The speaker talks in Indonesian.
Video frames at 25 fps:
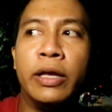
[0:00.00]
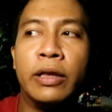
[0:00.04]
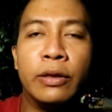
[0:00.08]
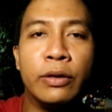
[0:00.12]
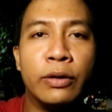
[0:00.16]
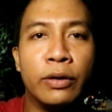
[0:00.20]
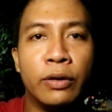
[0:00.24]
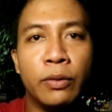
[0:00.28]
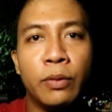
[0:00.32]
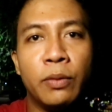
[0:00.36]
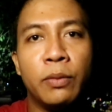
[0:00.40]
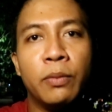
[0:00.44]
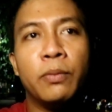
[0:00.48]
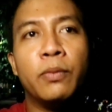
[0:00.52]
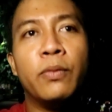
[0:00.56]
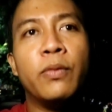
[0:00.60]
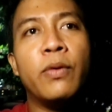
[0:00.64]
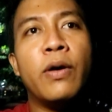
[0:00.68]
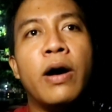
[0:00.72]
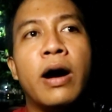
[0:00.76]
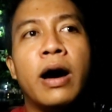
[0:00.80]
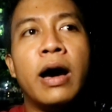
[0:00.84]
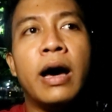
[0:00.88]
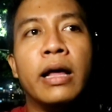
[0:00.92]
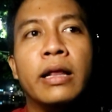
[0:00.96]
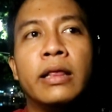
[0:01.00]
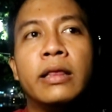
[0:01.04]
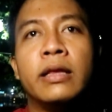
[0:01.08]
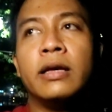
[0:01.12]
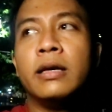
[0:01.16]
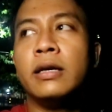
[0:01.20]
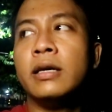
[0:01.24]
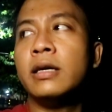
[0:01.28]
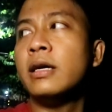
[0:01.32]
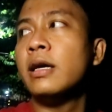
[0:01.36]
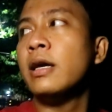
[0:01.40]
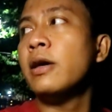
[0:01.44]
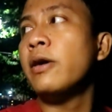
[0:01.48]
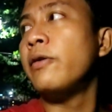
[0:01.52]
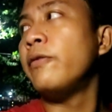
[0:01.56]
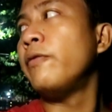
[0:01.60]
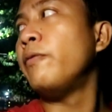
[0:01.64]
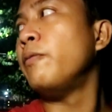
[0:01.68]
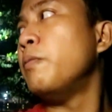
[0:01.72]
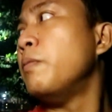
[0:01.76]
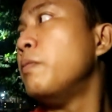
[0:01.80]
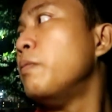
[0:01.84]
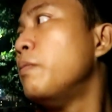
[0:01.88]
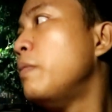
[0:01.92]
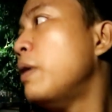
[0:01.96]
itu buat
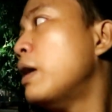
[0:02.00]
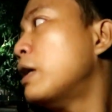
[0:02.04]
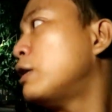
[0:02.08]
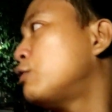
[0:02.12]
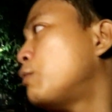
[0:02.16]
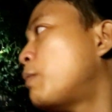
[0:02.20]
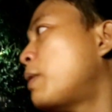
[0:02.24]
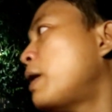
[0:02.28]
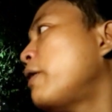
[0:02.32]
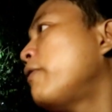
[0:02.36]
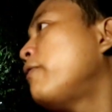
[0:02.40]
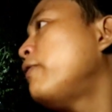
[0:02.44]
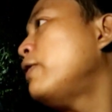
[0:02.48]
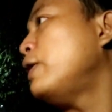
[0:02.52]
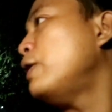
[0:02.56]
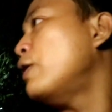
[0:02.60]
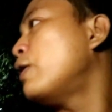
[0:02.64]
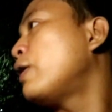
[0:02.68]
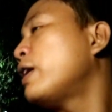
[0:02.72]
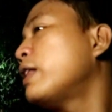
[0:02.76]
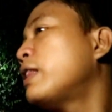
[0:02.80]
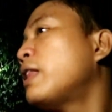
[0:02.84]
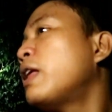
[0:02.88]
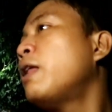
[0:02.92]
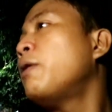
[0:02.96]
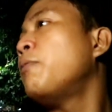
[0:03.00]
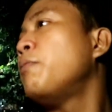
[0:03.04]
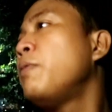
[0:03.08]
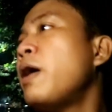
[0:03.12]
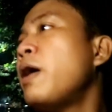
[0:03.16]
biar supaya video kita